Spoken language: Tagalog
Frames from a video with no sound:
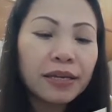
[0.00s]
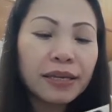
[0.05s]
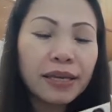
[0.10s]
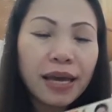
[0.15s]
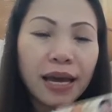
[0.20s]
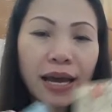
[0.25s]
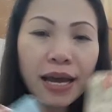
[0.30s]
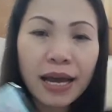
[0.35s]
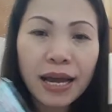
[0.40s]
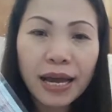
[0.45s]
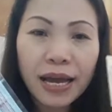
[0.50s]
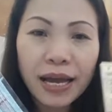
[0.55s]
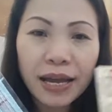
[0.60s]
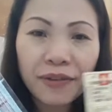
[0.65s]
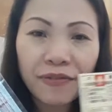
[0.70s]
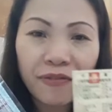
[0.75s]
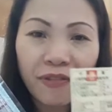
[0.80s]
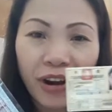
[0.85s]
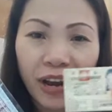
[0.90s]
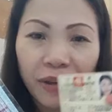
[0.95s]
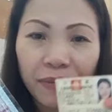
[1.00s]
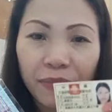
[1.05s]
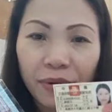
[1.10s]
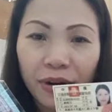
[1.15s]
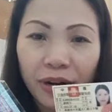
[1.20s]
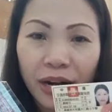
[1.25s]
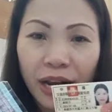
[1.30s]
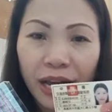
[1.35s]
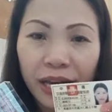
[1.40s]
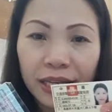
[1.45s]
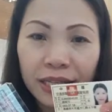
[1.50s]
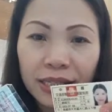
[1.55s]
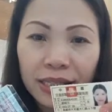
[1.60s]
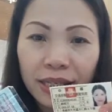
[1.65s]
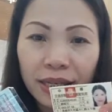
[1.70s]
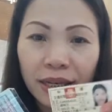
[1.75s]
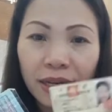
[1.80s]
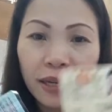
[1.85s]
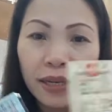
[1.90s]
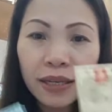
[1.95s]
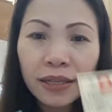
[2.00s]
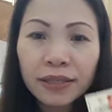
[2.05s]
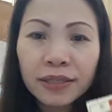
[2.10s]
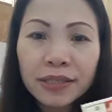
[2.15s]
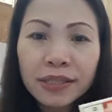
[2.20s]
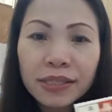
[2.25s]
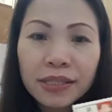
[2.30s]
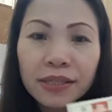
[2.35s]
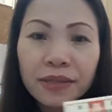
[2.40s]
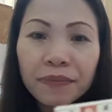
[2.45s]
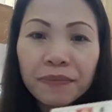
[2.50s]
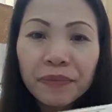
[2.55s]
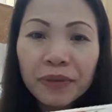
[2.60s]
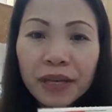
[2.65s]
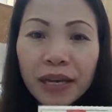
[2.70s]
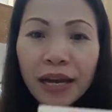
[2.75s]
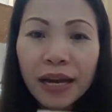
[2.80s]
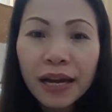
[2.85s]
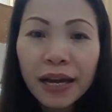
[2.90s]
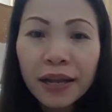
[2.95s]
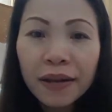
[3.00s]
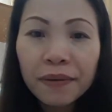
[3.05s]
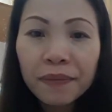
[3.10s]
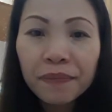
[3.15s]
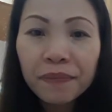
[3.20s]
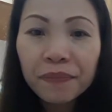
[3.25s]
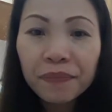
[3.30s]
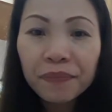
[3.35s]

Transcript: Yan, driver license. Yan.